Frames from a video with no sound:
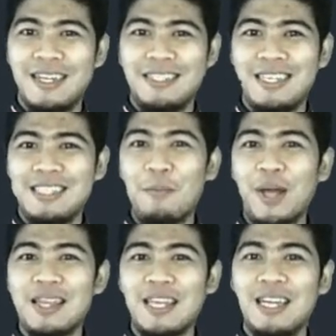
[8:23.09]
saya
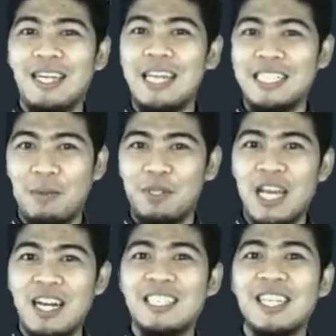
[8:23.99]
sampaikan tadi di deskripsi
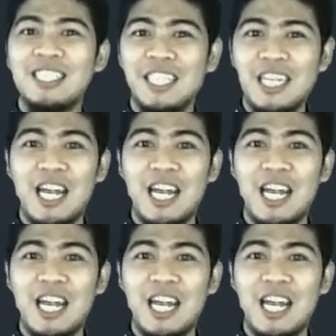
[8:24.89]
ada ciri-ciri.